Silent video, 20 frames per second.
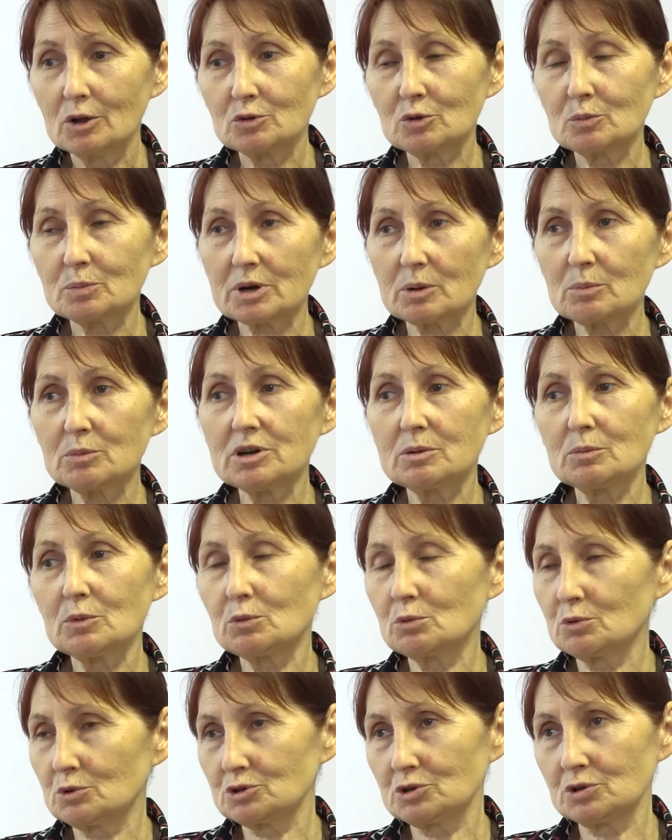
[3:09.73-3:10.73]
Но проблема
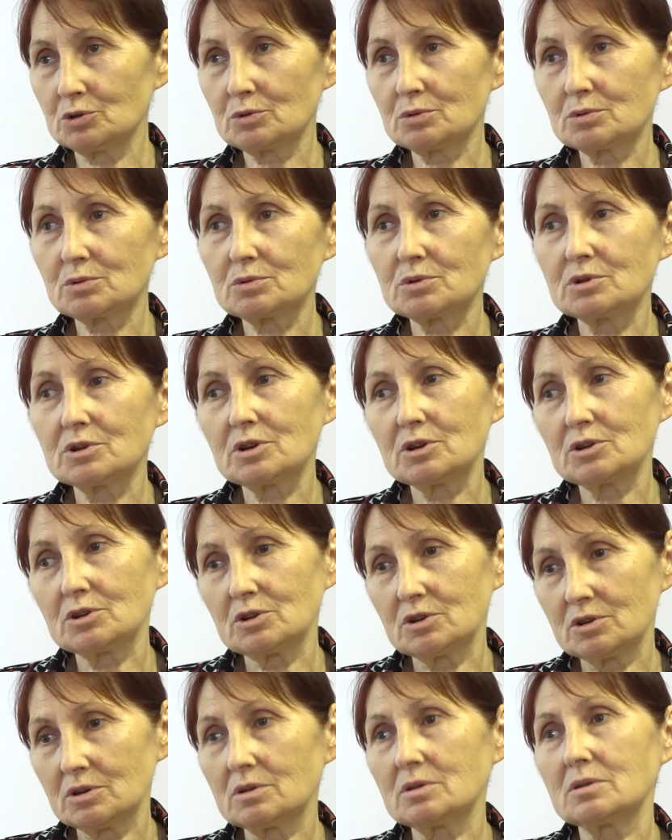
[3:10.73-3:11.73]
очень трудная
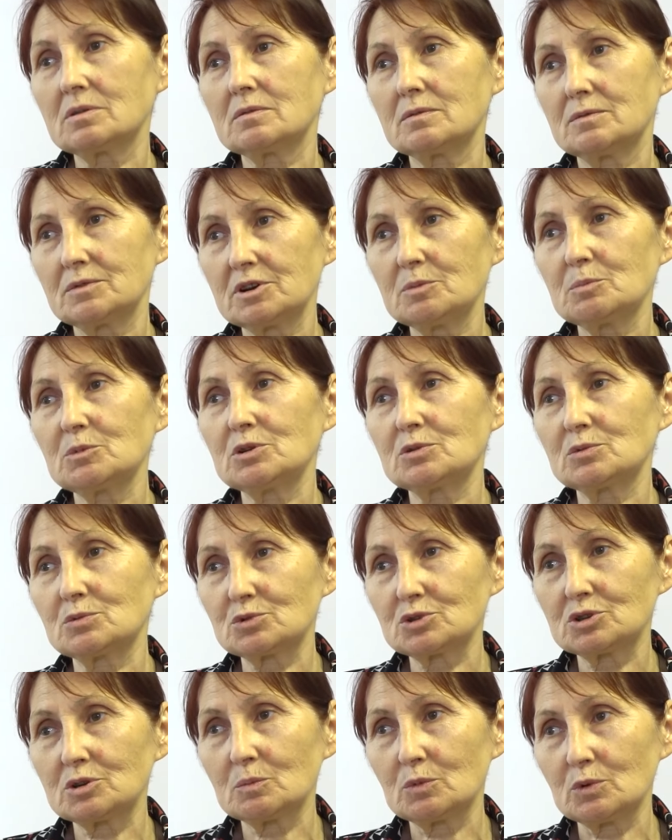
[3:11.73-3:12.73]
и времени
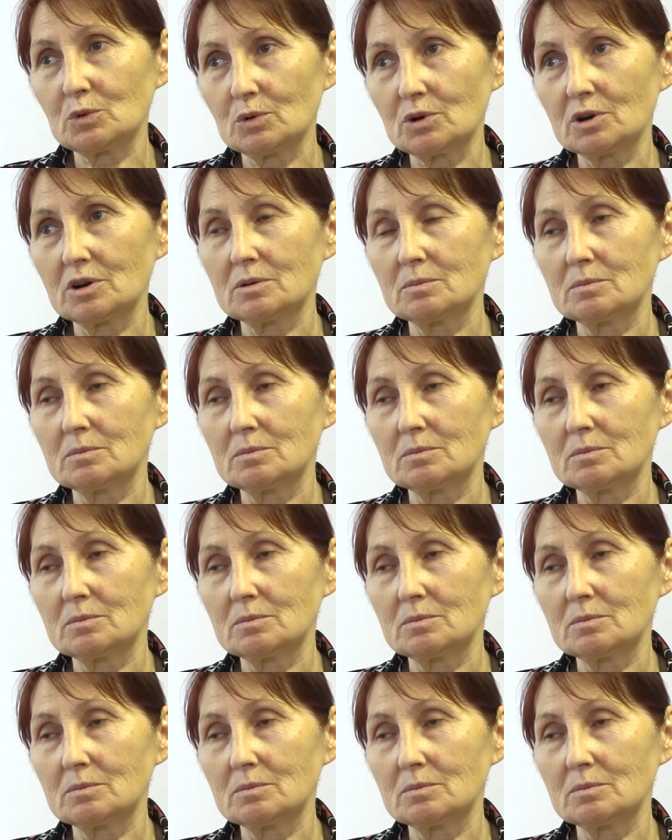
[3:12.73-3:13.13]
нужно много.